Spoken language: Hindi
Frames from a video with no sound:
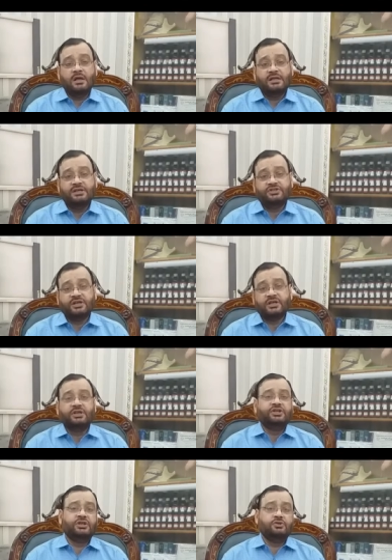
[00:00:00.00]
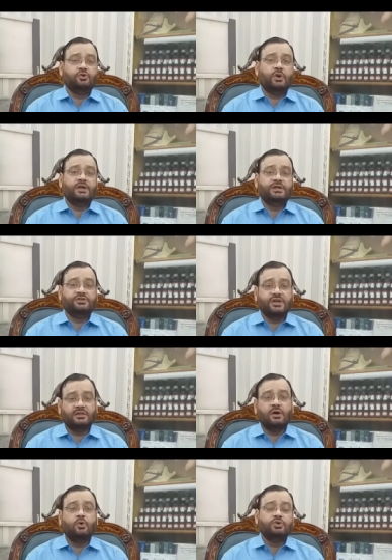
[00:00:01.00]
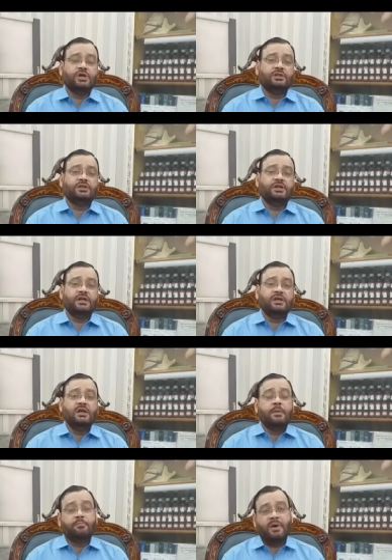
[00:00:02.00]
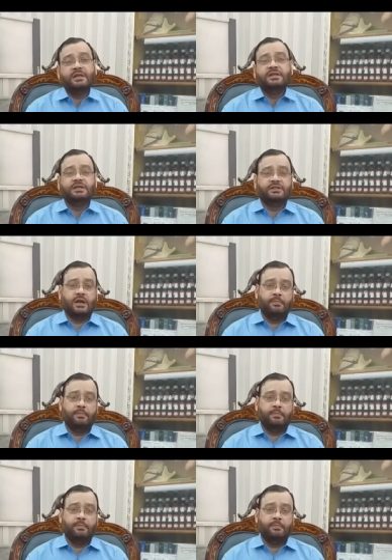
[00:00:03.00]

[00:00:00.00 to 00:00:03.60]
की सिक्रीशन जो है ये ज़्यादा हो जाती है पानी की तरह